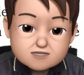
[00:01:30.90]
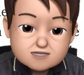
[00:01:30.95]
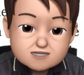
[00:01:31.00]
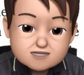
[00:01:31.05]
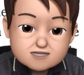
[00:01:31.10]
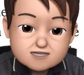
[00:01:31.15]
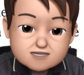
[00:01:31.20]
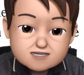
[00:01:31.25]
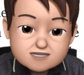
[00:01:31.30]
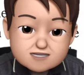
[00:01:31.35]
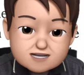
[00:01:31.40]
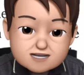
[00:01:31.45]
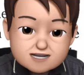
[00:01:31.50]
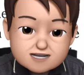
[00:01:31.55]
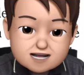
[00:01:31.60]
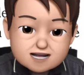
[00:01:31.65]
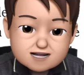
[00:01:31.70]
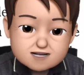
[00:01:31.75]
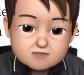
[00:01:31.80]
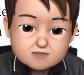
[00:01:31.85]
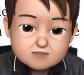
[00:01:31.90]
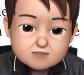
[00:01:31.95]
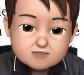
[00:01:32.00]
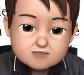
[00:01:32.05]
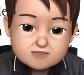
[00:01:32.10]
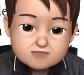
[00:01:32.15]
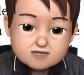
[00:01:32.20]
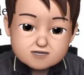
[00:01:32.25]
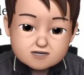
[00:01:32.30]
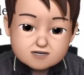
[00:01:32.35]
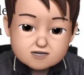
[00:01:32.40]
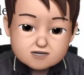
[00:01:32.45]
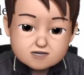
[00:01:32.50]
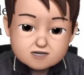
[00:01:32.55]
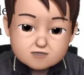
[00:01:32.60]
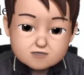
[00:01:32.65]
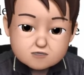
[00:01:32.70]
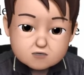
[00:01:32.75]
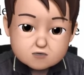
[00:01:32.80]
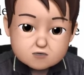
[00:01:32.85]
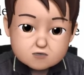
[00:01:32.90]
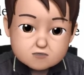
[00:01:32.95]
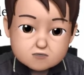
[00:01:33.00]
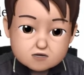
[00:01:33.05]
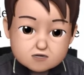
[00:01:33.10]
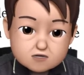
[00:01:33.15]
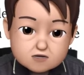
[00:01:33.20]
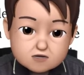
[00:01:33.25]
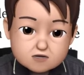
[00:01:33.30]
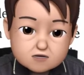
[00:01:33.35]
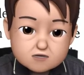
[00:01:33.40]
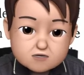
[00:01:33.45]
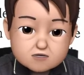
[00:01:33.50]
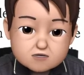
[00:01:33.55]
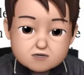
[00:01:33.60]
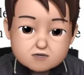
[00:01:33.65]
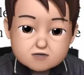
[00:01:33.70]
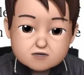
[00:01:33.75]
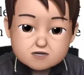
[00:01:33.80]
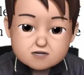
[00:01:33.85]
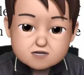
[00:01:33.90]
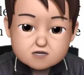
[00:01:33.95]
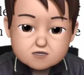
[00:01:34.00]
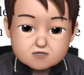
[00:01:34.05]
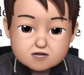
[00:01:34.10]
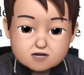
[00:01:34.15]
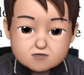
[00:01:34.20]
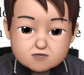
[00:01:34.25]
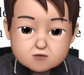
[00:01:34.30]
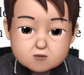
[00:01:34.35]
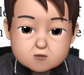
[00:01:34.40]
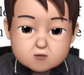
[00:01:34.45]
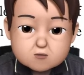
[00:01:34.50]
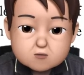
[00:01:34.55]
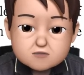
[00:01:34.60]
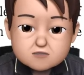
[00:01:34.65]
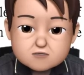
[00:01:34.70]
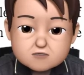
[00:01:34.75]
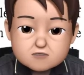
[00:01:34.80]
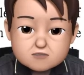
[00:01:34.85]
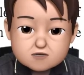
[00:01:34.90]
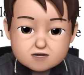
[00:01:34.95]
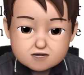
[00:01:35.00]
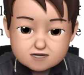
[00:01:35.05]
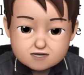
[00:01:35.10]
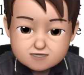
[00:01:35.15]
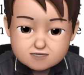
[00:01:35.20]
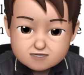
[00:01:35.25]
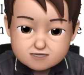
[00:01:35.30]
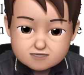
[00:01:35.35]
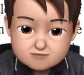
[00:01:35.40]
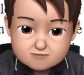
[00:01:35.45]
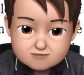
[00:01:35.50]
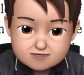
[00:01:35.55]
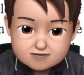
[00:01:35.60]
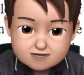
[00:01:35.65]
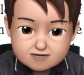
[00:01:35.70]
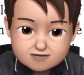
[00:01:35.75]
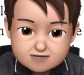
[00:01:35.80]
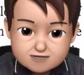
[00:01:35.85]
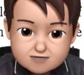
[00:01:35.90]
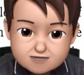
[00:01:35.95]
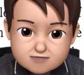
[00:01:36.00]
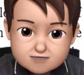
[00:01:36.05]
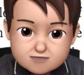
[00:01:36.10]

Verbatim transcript: 진짜 해결책이 to occur 일어나도록 허락하지 않습니다.